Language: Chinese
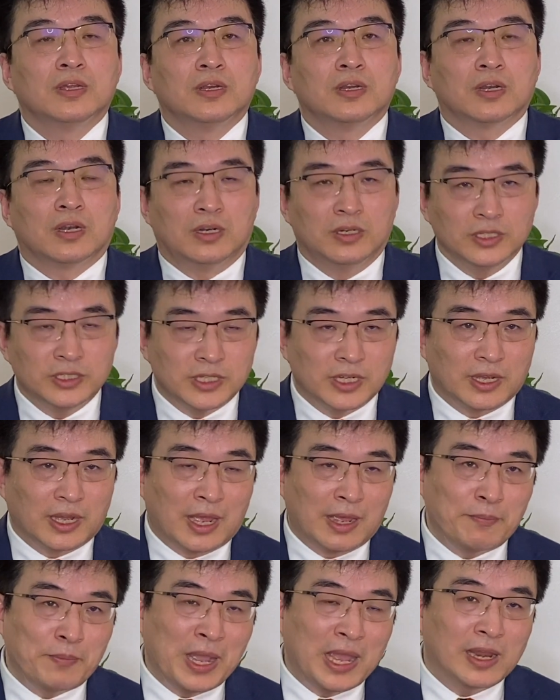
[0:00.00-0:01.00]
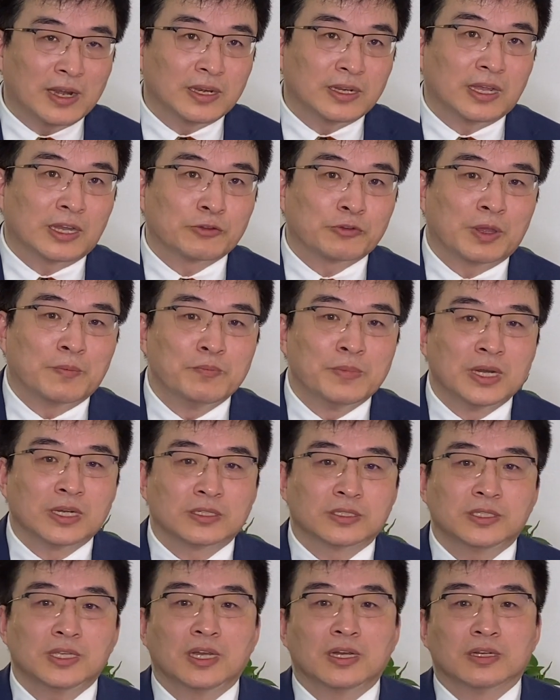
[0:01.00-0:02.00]
而且还派了两员猛
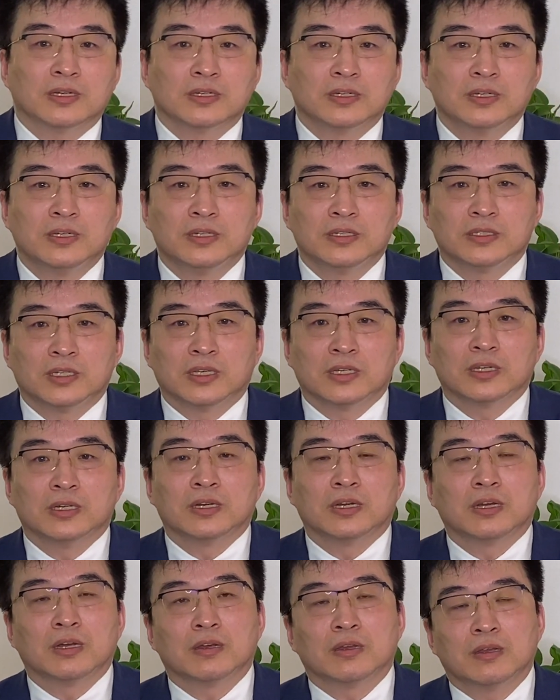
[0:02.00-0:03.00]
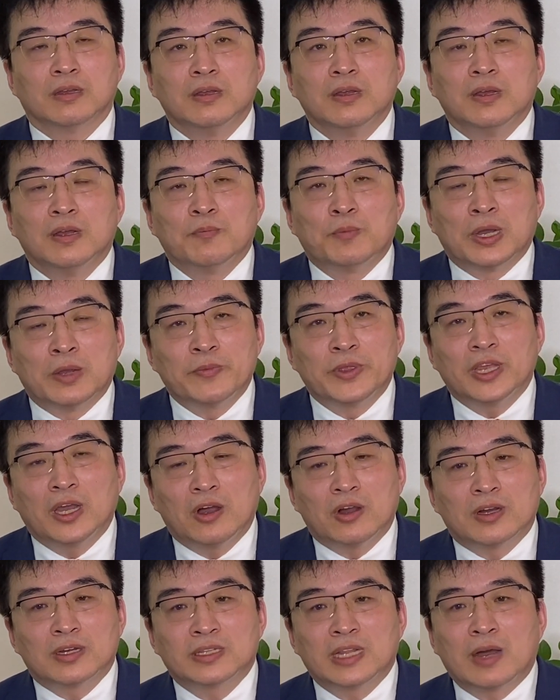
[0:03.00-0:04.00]
将，这个蓬佩奥
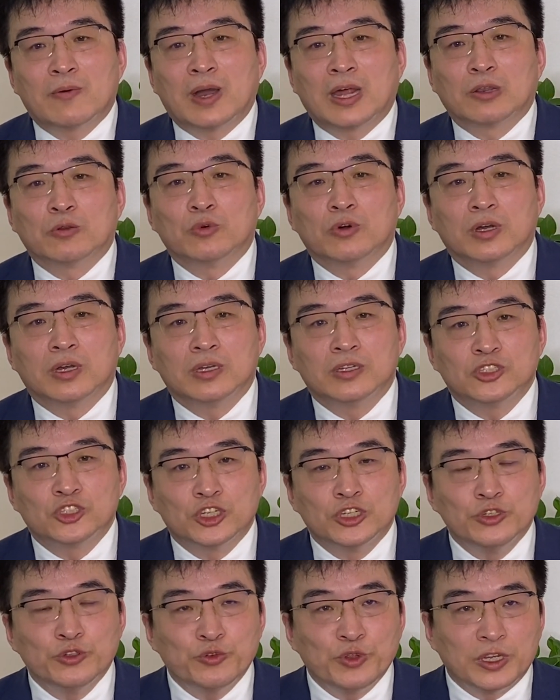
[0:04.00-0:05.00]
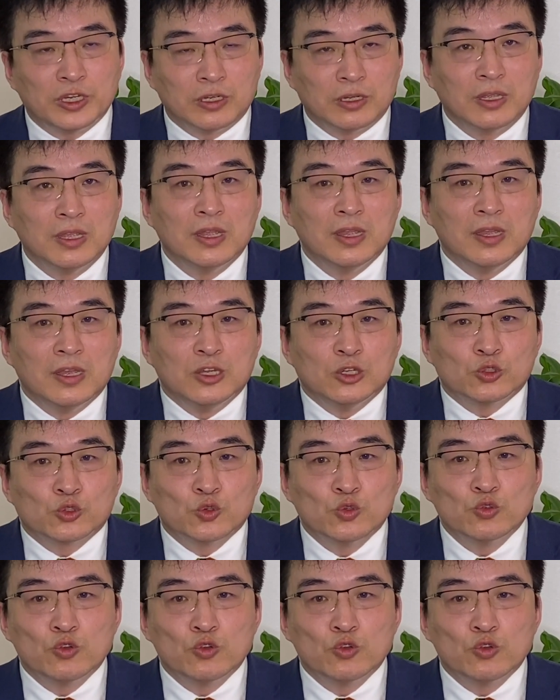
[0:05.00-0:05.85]
和纳瓦罗，针对中